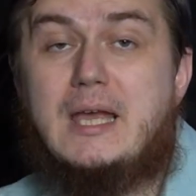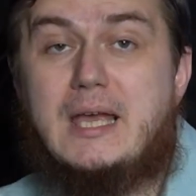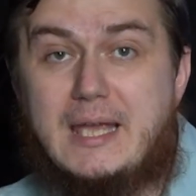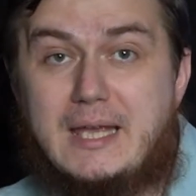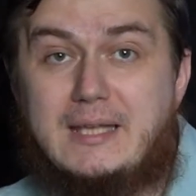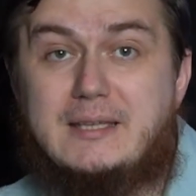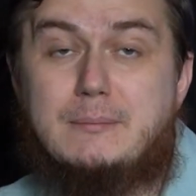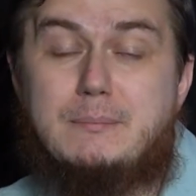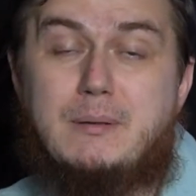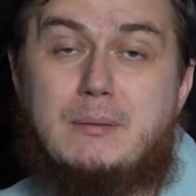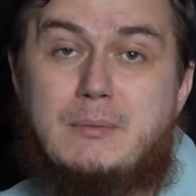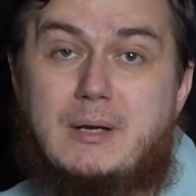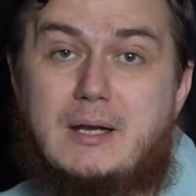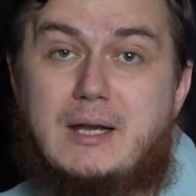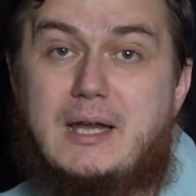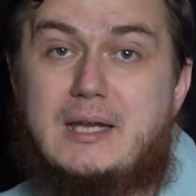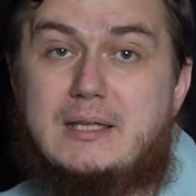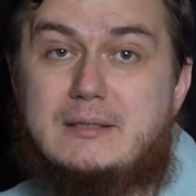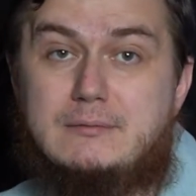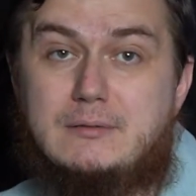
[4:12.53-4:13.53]
Это
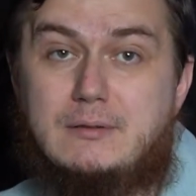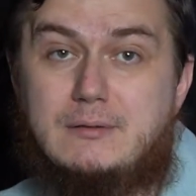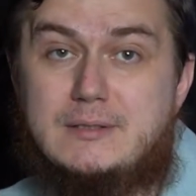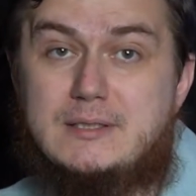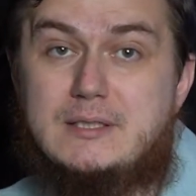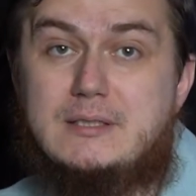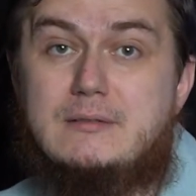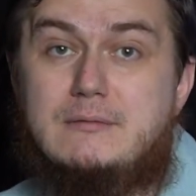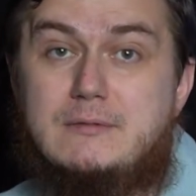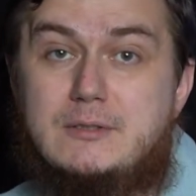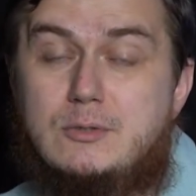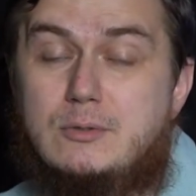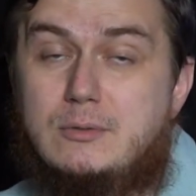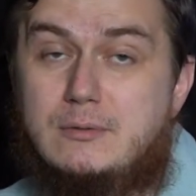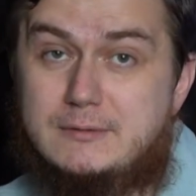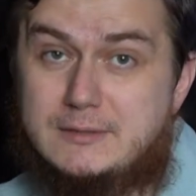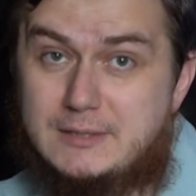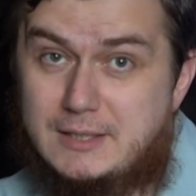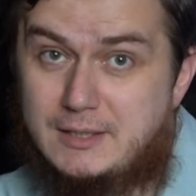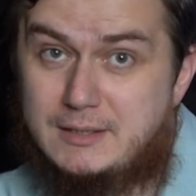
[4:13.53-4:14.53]
помогает выводить видео
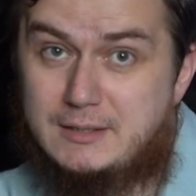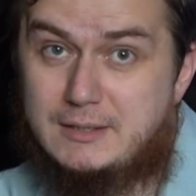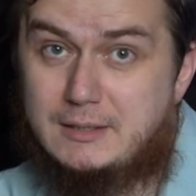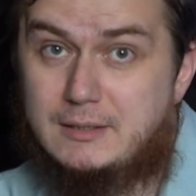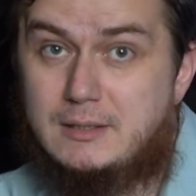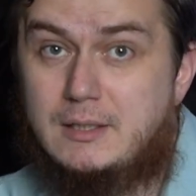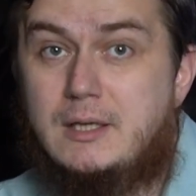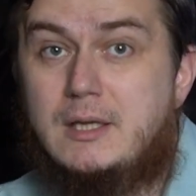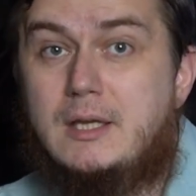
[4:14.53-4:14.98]
в тренды